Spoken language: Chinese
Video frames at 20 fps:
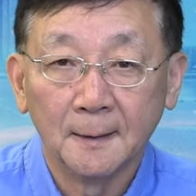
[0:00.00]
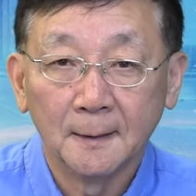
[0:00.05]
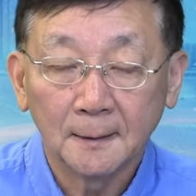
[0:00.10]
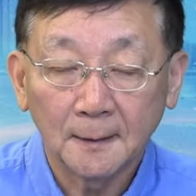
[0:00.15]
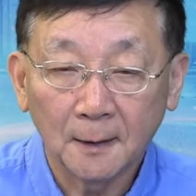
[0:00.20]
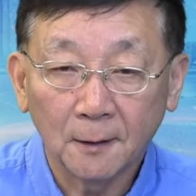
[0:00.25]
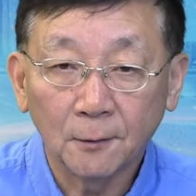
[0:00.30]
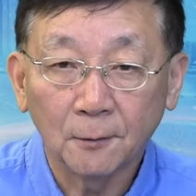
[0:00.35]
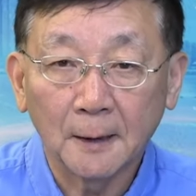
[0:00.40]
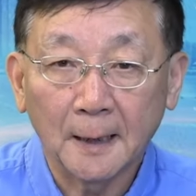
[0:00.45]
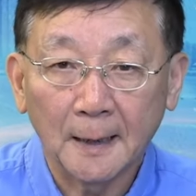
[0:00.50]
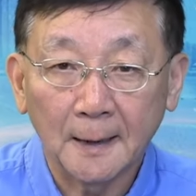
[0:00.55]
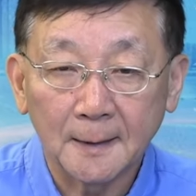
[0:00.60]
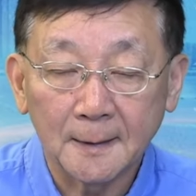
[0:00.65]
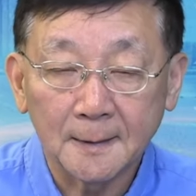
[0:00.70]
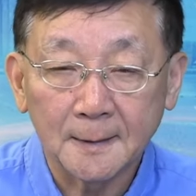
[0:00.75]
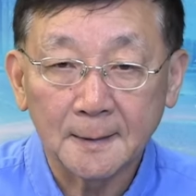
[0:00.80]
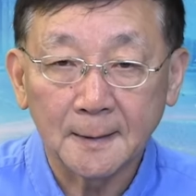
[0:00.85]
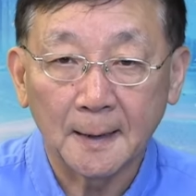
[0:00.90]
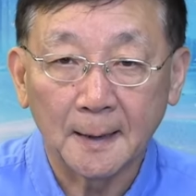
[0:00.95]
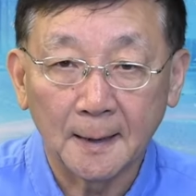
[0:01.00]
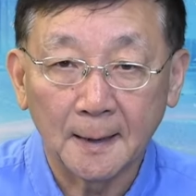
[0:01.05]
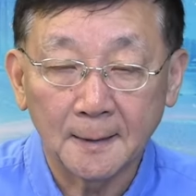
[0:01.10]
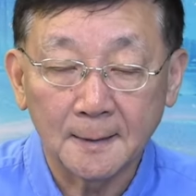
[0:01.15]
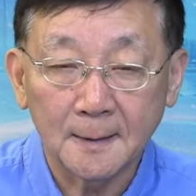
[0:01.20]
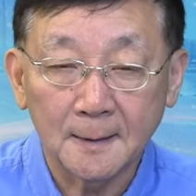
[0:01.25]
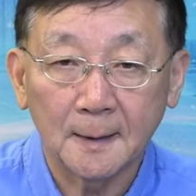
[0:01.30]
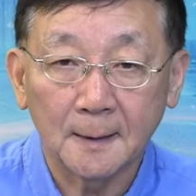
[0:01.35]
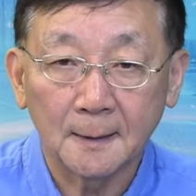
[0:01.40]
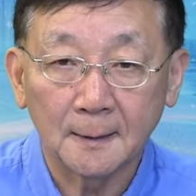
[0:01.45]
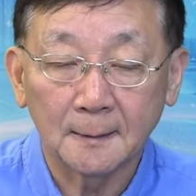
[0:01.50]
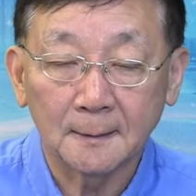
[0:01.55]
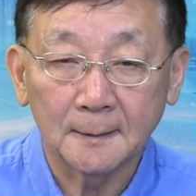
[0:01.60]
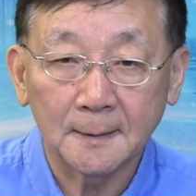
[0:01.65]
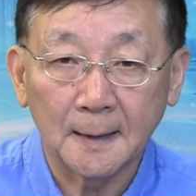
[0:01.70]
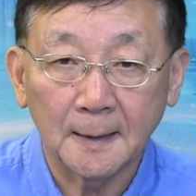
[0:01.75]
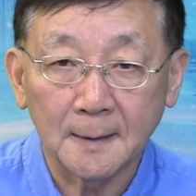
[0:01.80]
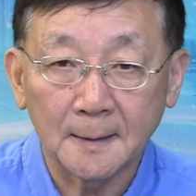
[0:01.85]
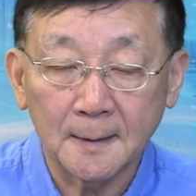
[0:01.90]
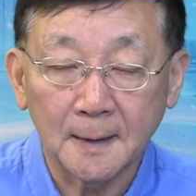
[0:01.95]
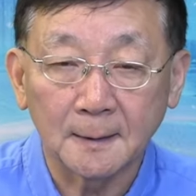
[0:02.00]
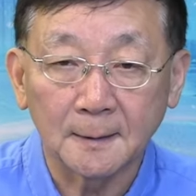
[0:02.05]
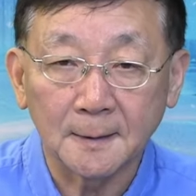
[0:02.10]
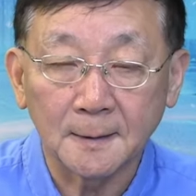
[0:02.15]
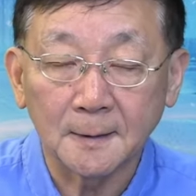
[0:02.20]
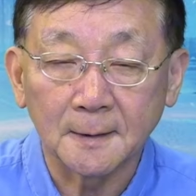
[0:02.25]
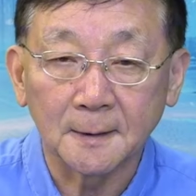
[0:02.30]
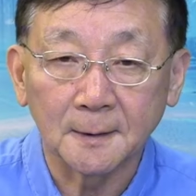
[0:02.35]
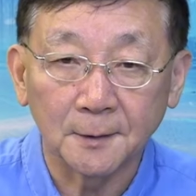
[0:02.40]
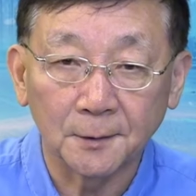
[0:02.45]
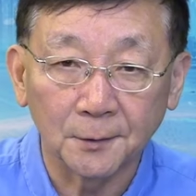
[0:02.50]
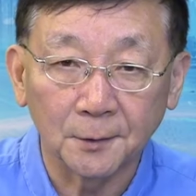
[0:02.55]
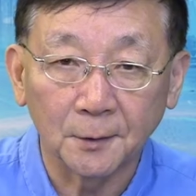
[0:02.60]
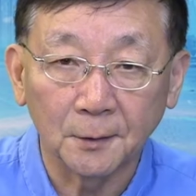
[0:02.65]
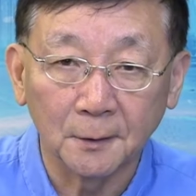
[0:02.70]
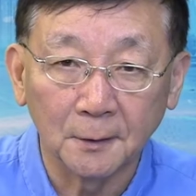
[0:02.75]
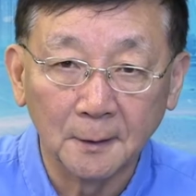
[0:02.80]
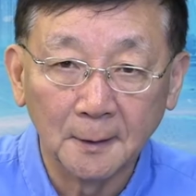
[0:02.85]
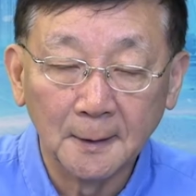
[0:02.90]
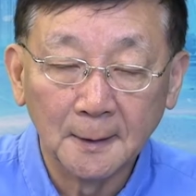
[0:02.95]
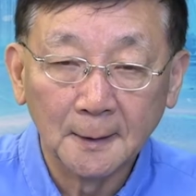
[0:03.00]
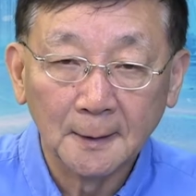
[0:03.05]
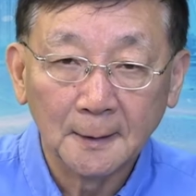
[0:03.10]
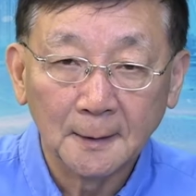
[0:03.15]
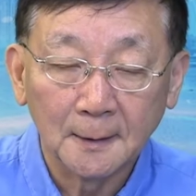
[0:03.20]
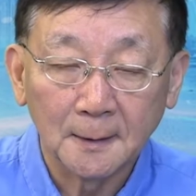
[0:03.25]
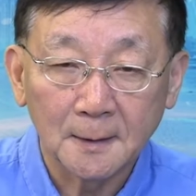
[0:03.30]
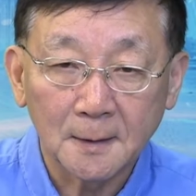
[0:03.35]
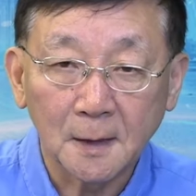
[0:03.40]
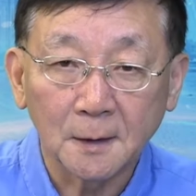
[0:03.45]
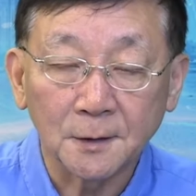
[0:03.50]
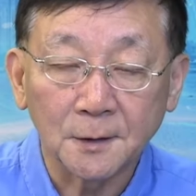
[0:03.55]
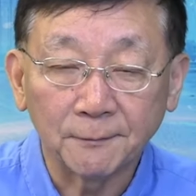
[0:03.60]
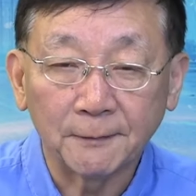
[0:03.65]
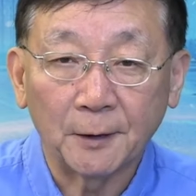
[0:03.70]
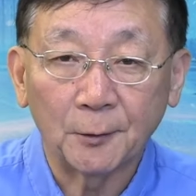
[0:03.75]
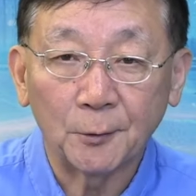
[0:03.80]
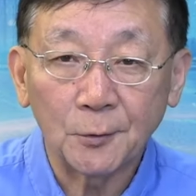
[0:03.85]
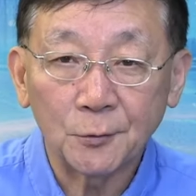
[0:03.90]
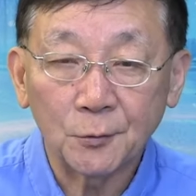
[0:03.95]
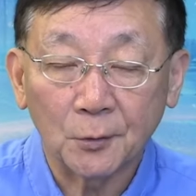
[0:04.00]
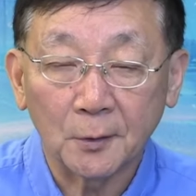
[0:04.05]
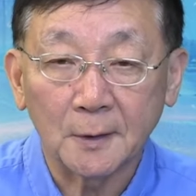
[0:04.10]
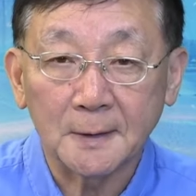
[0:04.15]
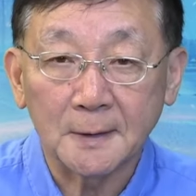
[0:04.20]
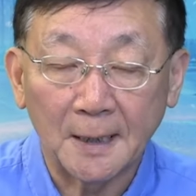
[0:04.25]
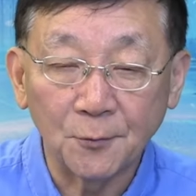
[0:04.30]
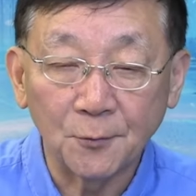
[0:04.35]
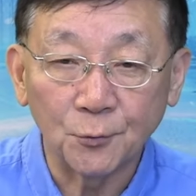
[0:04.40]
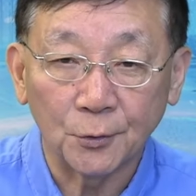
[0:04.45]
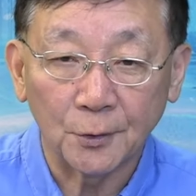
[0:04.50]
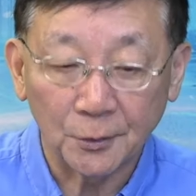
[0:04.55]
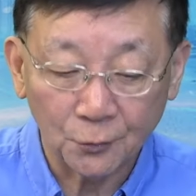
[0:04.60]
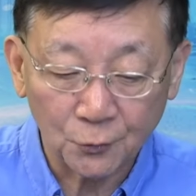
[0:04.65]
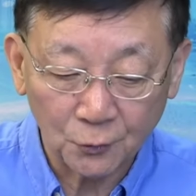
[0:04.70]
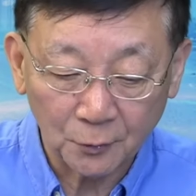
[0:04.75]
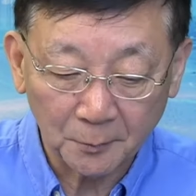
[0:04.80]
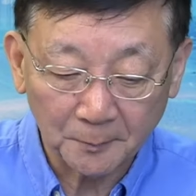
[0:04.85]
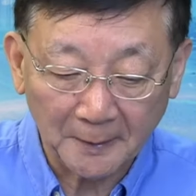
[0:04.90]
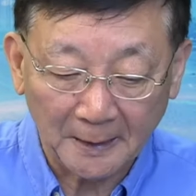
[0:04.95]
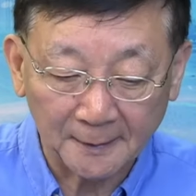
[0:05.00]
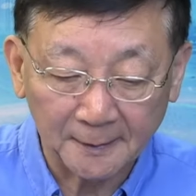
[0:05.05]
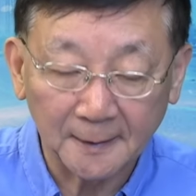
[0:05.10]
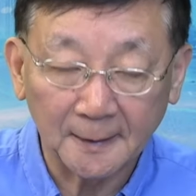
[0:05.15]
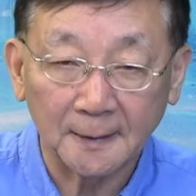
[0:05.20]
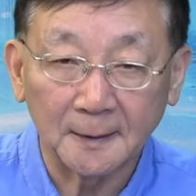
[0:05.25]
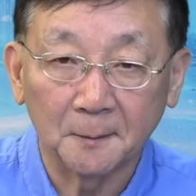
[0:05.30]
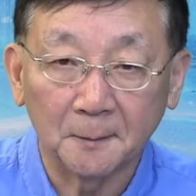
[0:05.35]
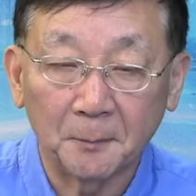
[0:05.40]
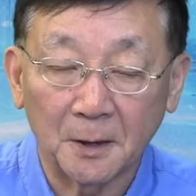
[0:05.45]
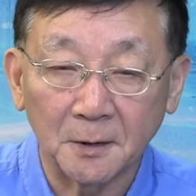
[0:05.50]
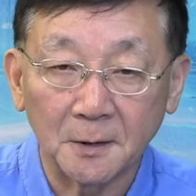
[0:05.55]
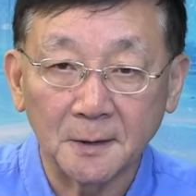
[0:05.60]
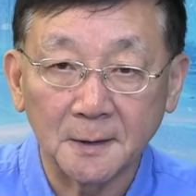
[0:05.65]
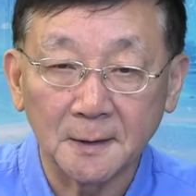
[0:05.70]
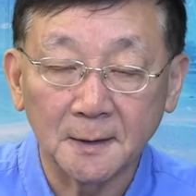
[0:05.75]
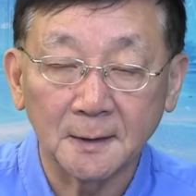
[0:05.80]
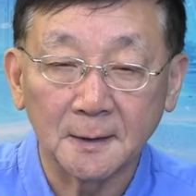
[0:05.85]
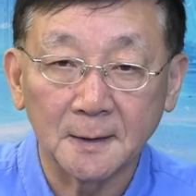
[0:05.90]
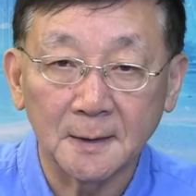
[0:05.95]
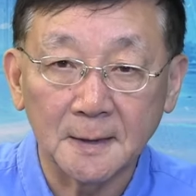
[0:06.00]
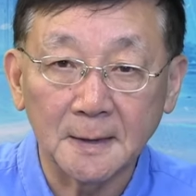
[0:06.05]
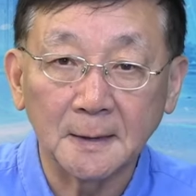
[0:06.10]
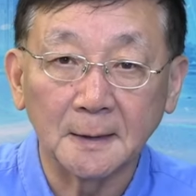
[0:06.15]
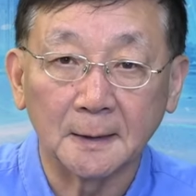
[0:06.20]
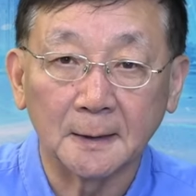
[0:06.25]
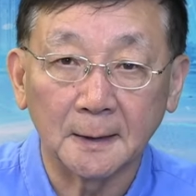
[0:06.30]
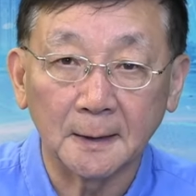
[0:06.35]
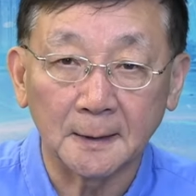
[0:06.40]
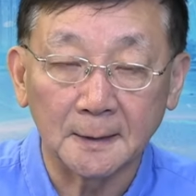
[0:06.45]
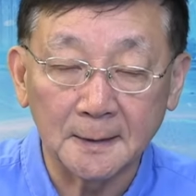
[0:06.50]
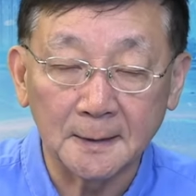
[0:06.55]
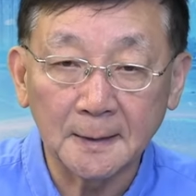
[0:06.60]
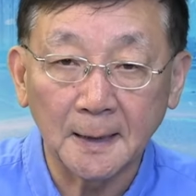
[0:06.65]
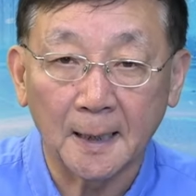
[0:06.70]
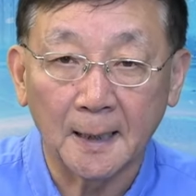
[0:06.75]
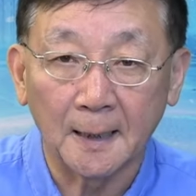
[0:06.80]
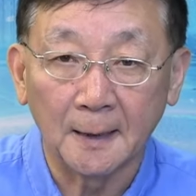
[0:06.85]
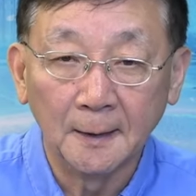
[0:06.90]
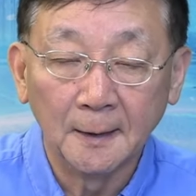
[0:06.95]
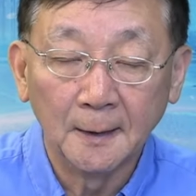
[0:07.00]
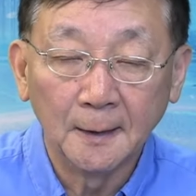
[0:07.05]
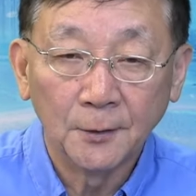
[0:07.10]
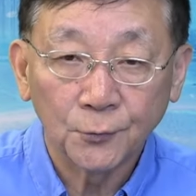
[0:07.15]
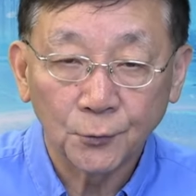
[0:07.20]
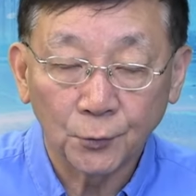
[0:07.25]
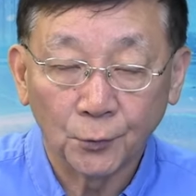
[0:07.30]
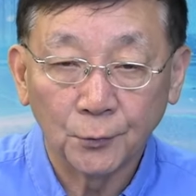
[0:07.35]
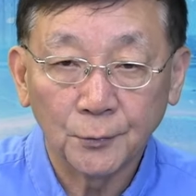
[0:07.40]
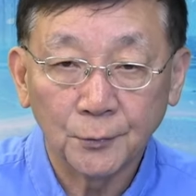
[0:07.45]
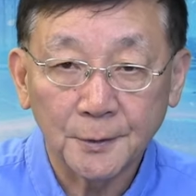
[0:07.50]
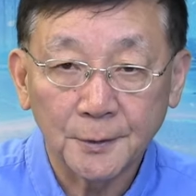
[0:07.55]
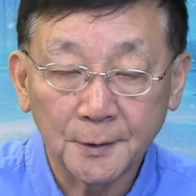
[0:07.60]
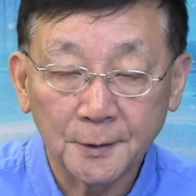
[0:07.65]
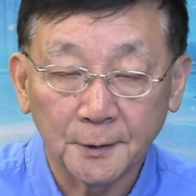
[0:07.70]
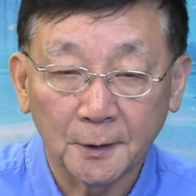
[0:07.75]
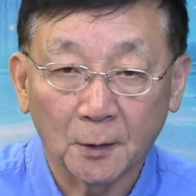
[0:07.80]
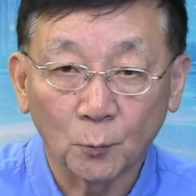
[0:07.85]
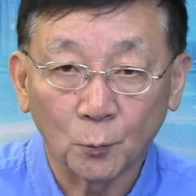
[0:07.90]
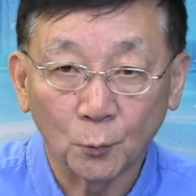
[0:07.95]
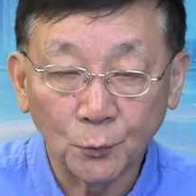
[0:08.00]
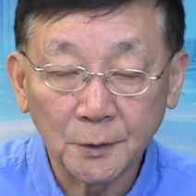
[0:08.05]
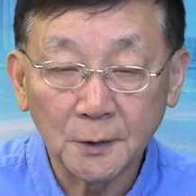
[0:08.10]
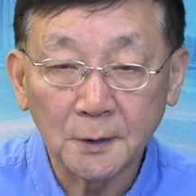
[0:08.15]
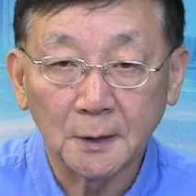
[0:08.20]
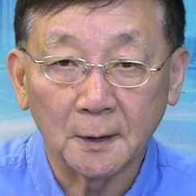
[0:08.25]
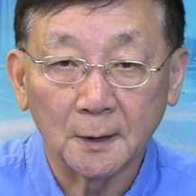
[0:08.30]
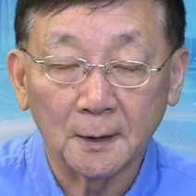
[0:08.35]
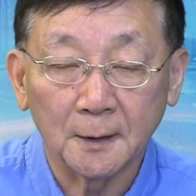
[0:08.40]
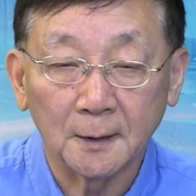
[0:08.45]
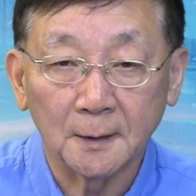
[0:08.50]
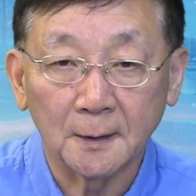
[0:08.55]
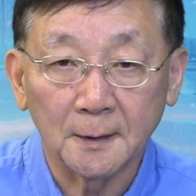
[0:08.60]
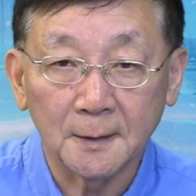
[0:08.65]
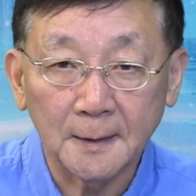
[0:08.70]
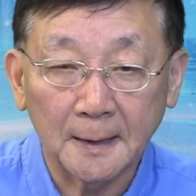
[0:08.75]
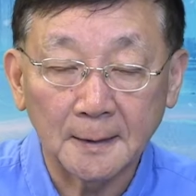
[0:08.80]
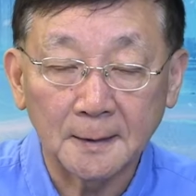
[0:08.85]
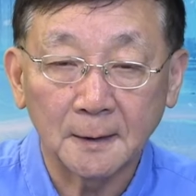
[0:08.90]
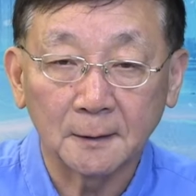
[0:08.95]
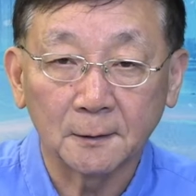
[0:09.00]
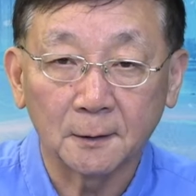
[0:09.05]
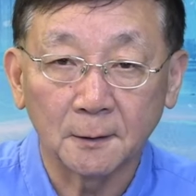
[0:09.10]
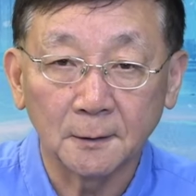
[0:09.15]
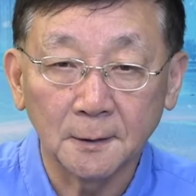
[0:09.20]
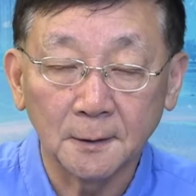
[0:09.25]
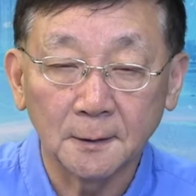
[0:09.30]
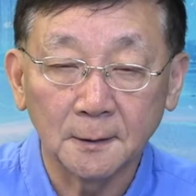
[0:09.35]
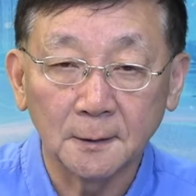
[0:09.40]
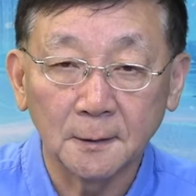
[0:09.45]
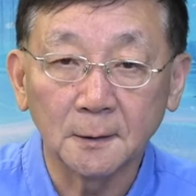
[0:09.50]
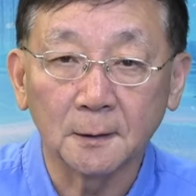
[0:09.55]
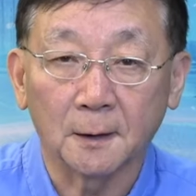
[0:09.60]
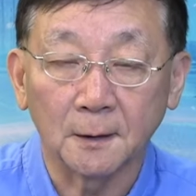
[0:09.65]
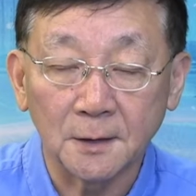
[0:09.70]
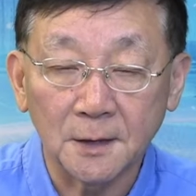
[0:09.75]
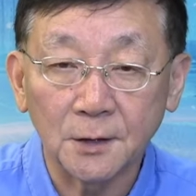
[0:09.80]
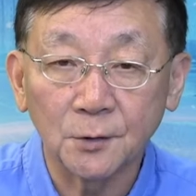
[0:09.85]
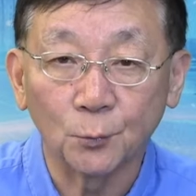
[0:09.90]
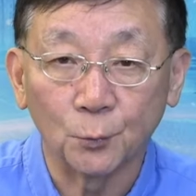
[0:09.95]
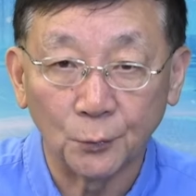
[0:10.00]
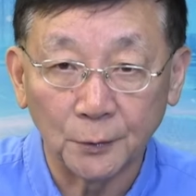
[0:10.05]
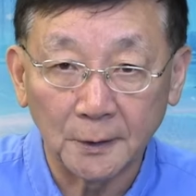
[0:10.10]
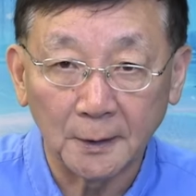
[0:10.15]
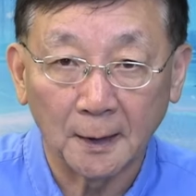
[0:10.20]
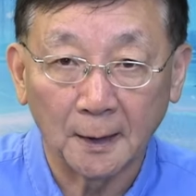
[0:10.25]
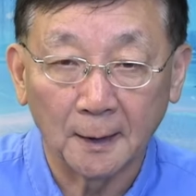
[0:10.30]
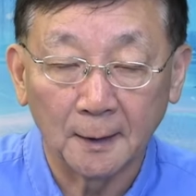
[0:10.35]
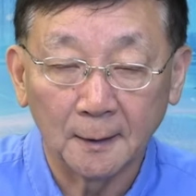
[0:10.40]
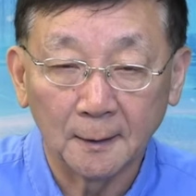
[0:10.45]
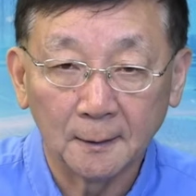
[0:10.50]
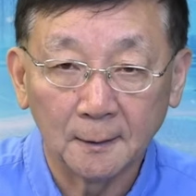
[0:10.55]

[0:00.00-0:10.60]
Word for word: 但后来在上在上个星期的时候，呃，上级法院做了个裁决，说把那个保证金的金额呀，一下从四点五亿，呃，下降到一点七五亿了。